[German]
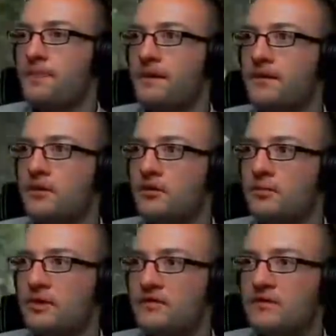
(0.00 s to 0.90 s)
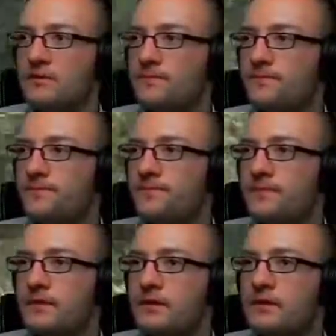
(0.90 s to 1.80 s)
Hätte auch gepasst.
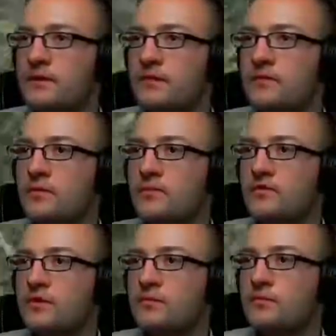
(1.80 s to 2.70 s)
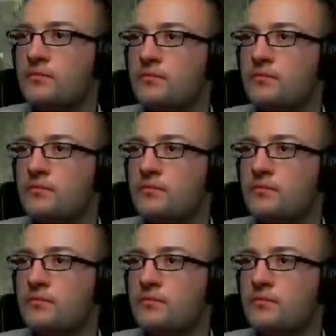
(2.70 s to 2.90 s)
Äh, komm, ne, wir nehmen